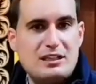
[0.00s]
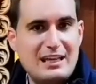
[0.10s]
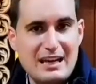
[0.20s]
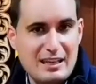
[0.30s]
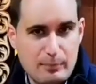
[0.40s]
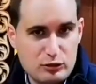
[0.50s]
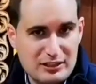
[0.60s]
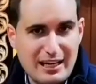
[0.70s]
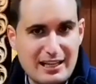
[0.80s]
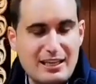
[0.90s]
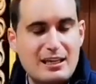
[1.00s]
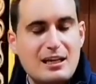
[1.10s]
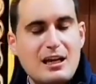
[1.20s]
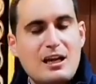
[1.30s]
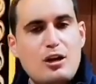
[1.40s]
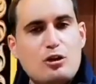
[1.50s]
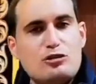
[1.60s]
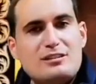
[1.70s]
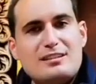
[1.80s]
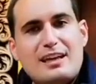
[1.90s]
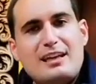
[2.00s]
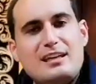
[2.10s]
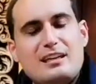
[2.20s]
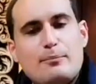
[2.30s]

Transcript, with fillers: ni al depositar allí los enseres